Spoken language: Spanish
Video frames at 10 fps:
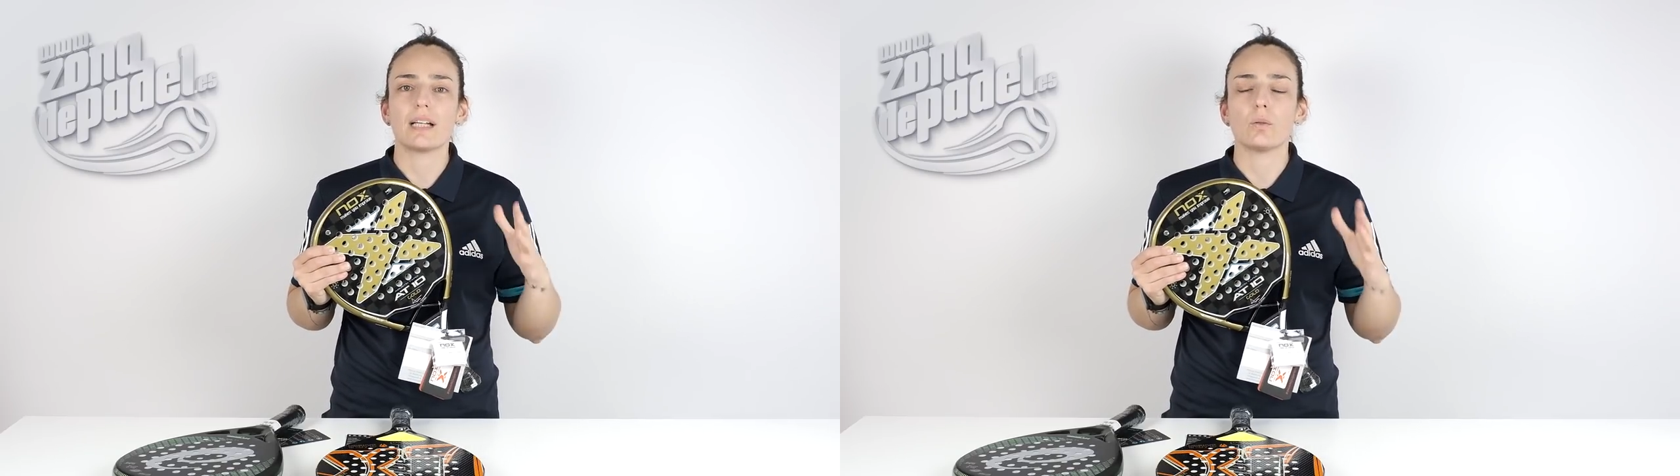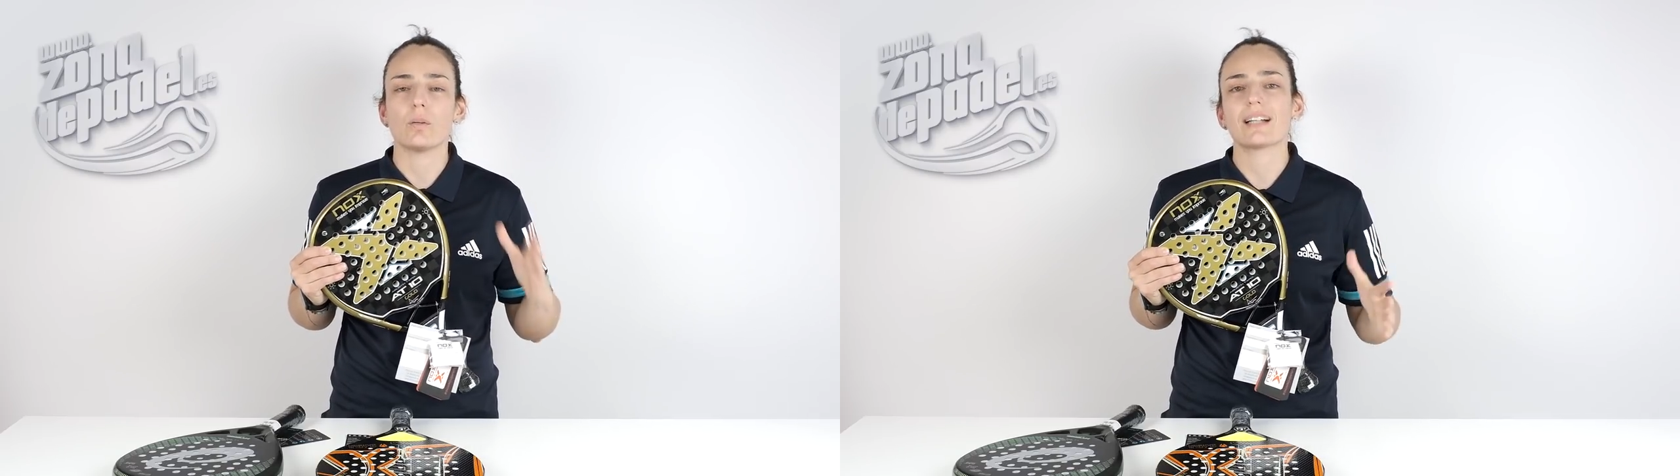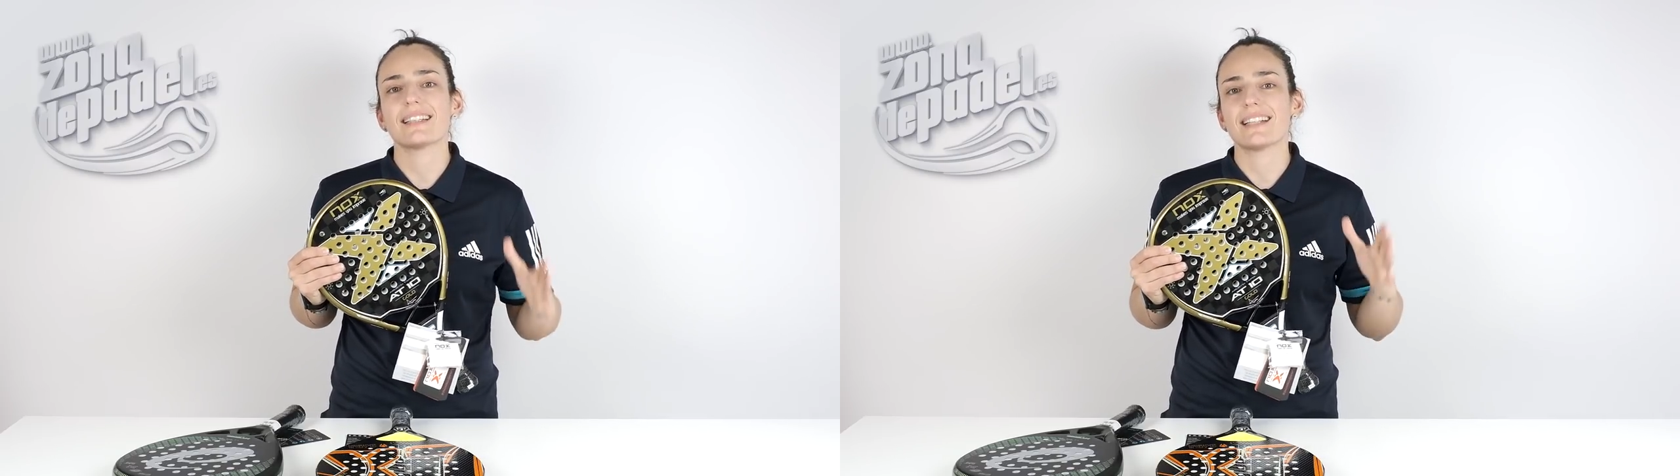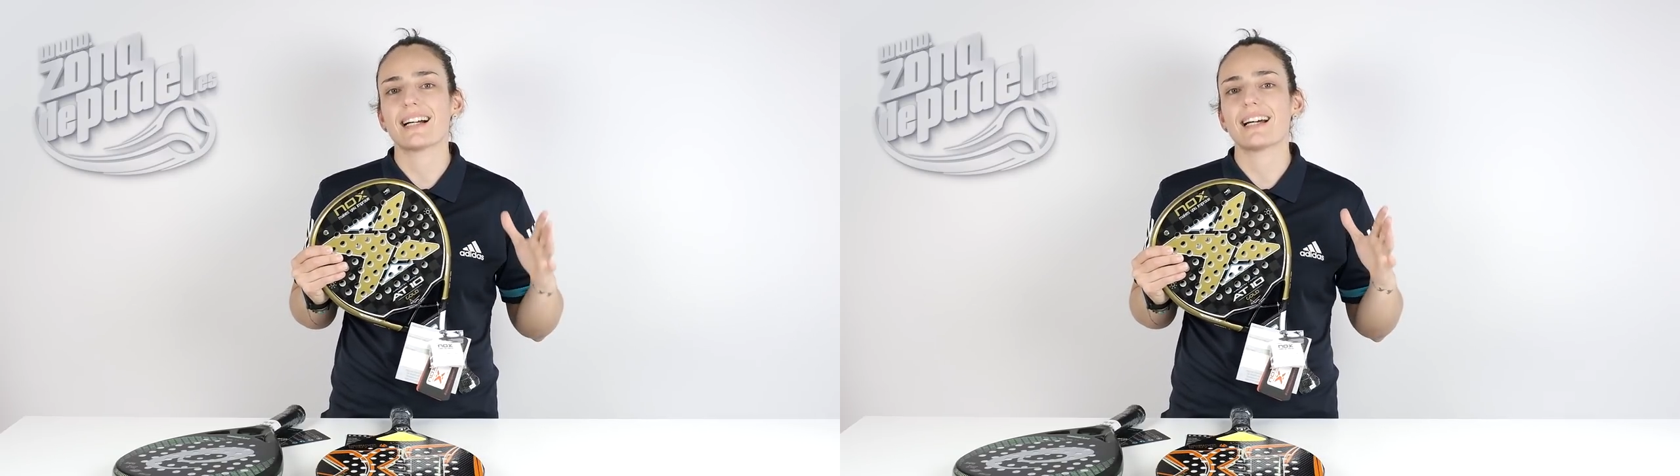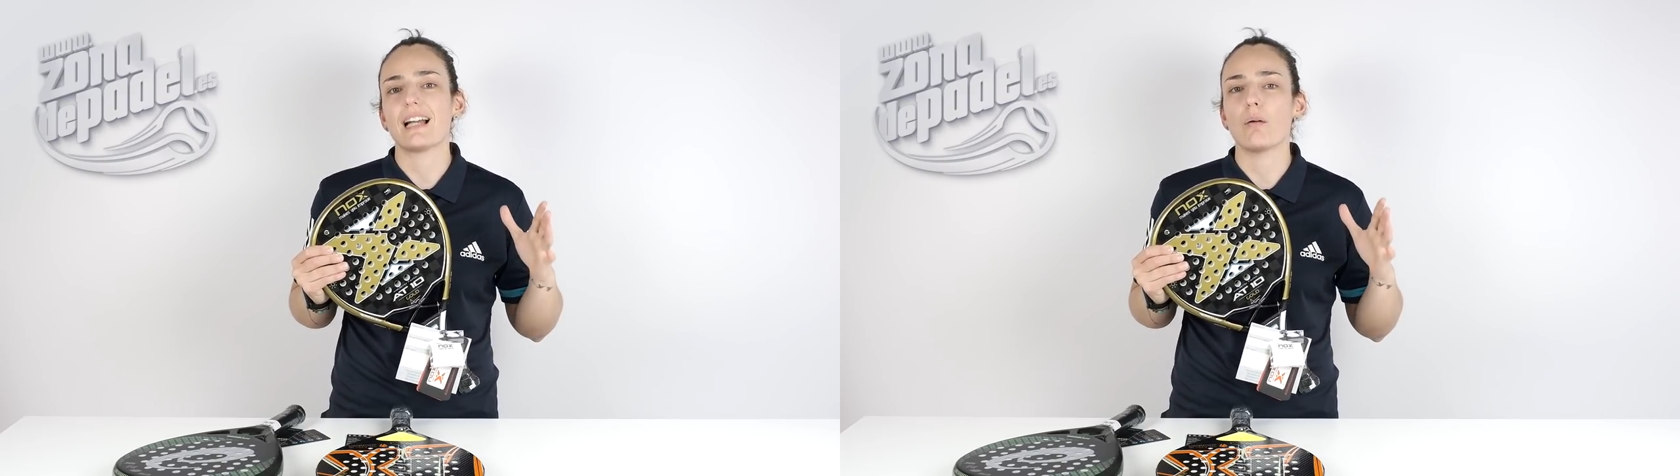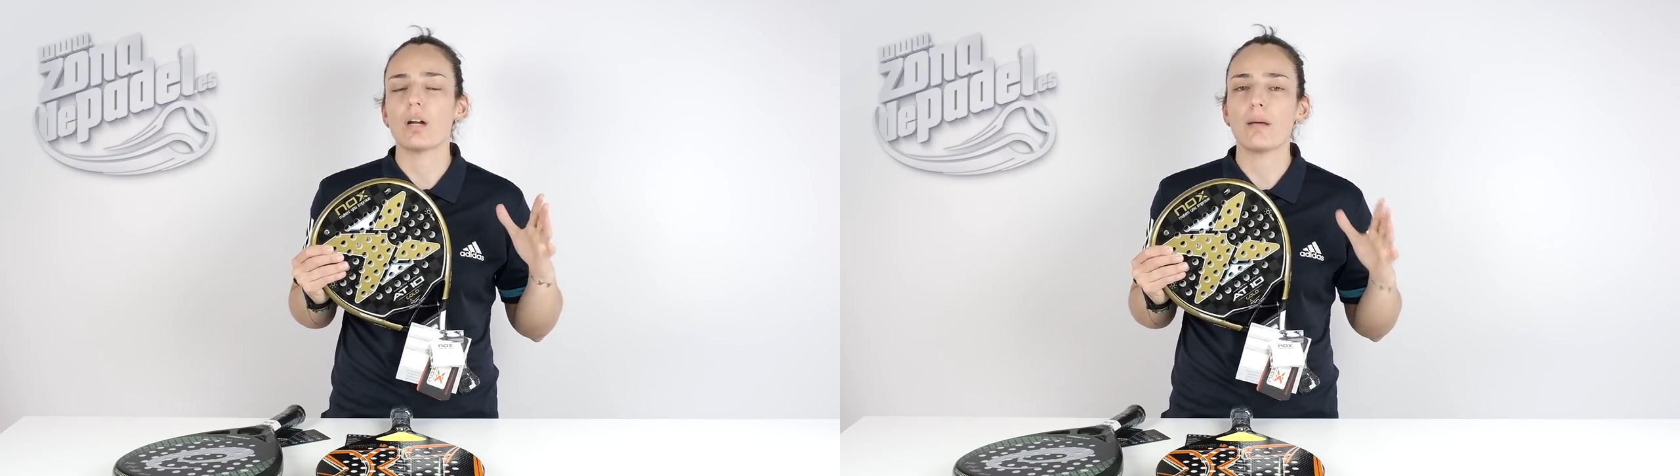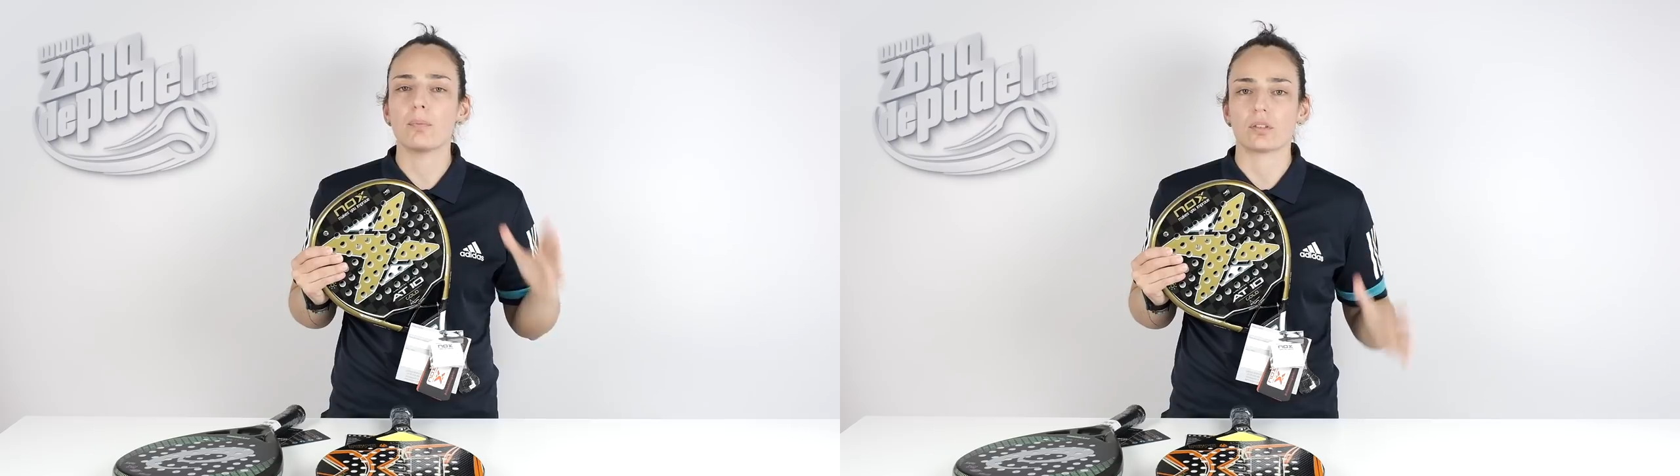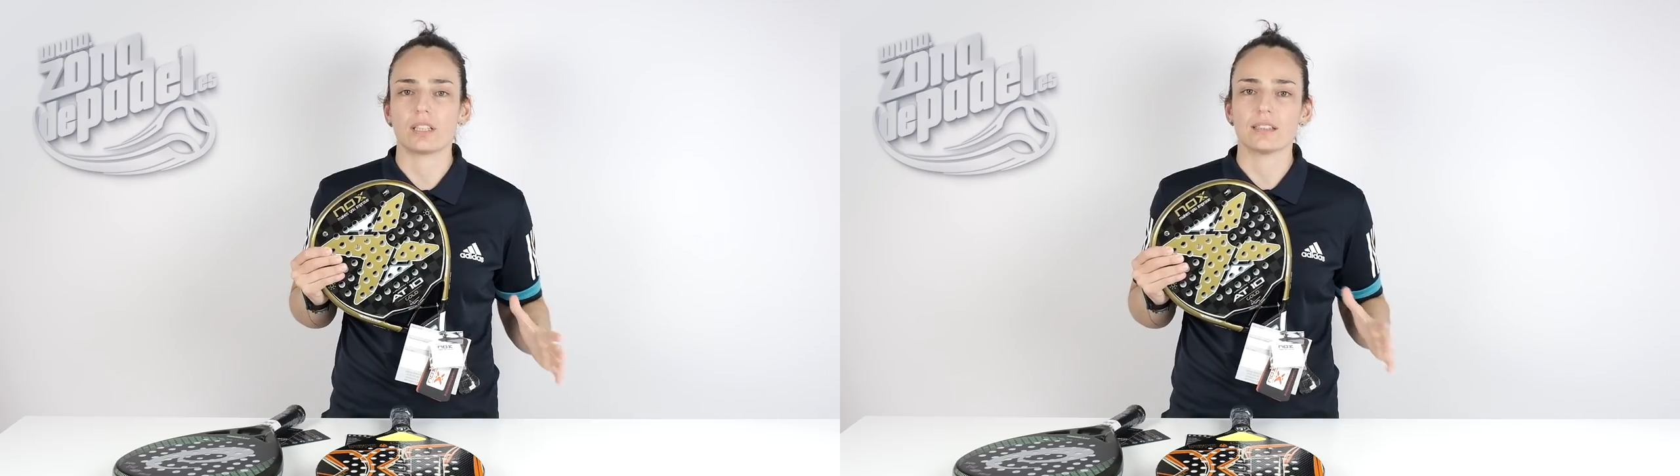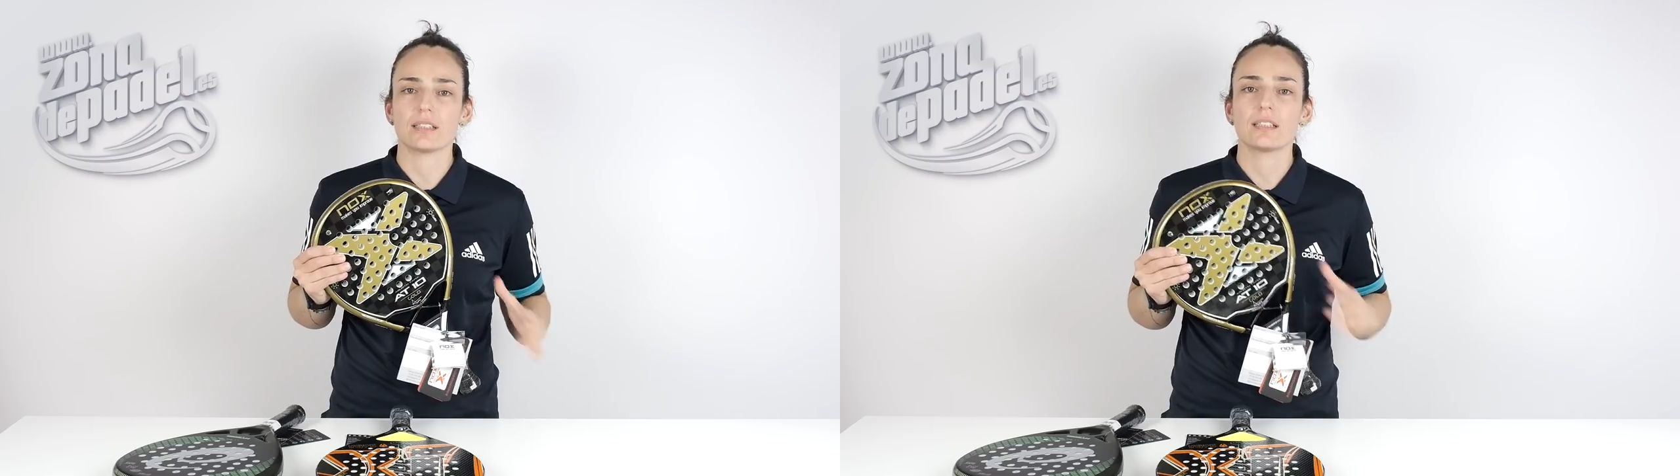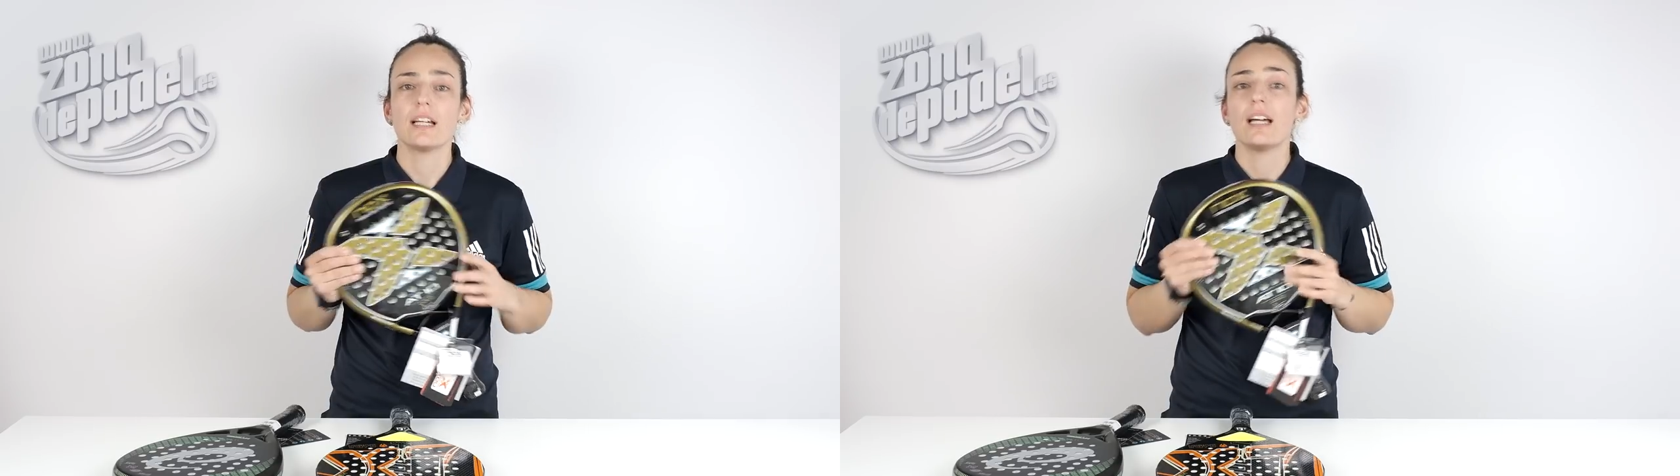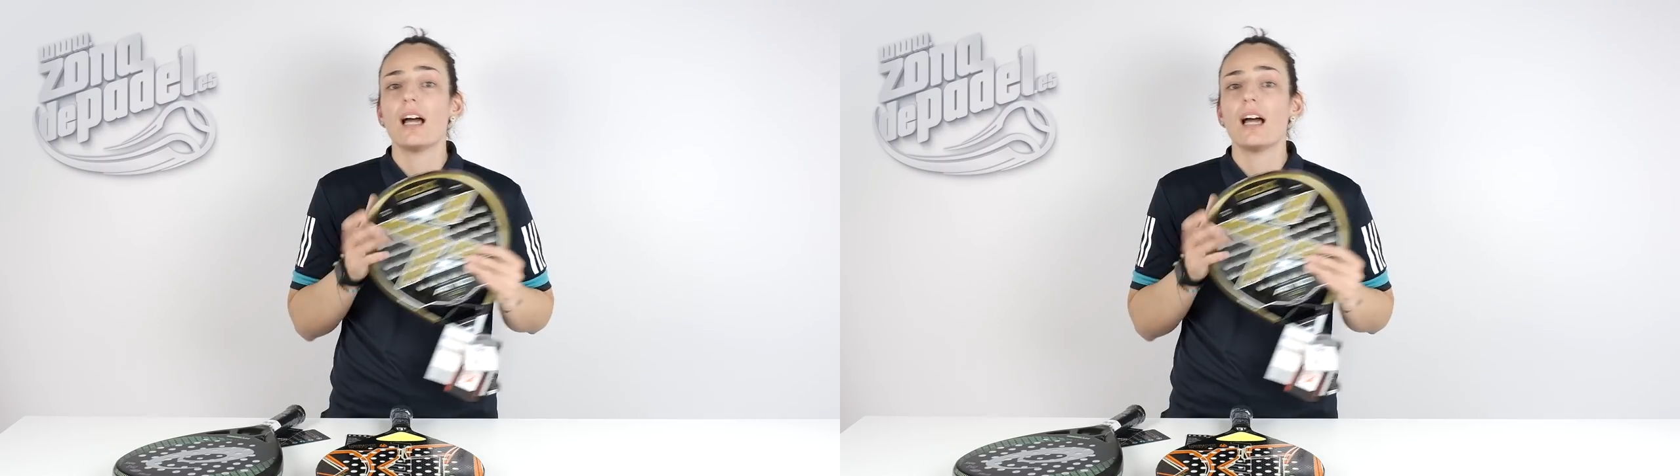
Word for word: ayudarte a sacar la bola por tres.